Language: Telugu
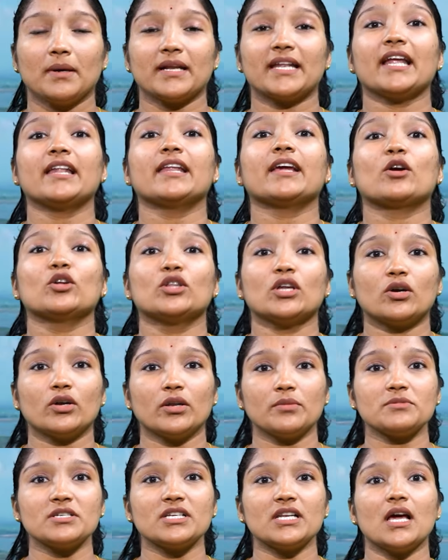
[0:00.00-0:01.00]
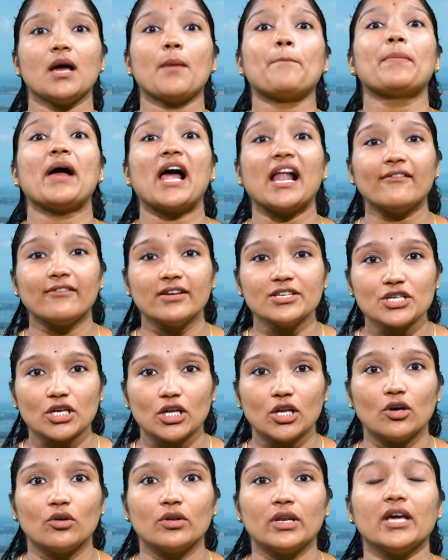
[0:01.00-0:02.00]
మదర్ని కొత్తగూడెం జిల్లా
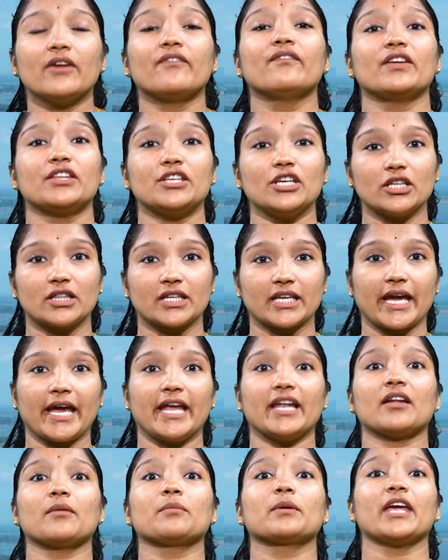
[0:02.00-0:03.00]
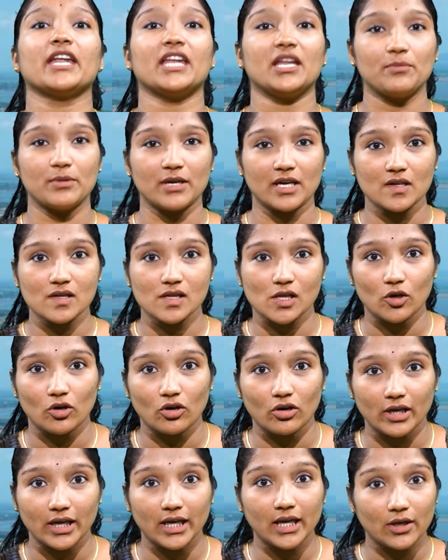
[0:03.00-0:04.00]
పాల్వంచలో ఉన్న విద్యుత్ కేంద్రం కేటీపీఎస్
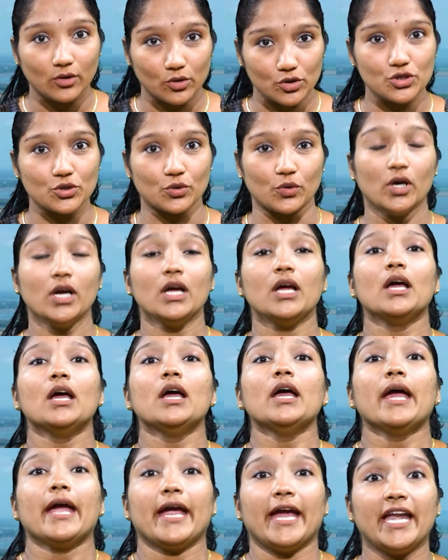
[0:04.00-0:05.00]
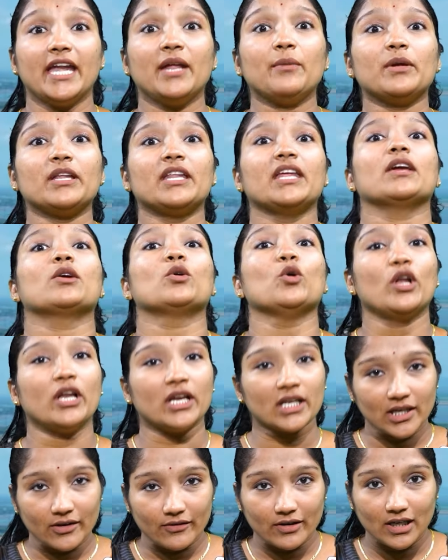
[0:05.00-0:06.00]
లో ఈ రోజు ఎనిమిది
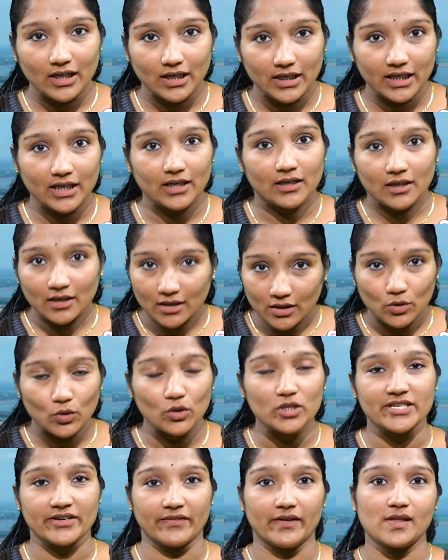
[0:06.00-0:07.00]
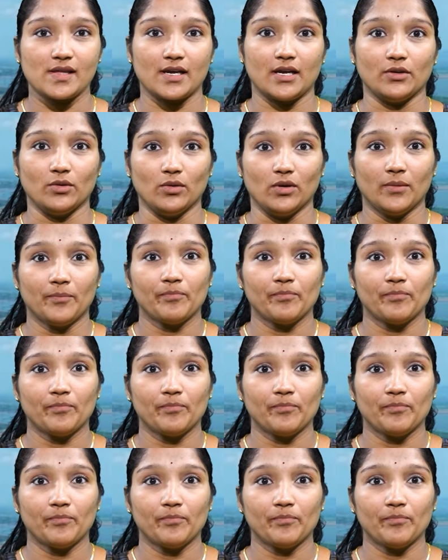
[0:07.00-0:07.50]
కూలింగ్ టవర్లని కూల్చివేశారు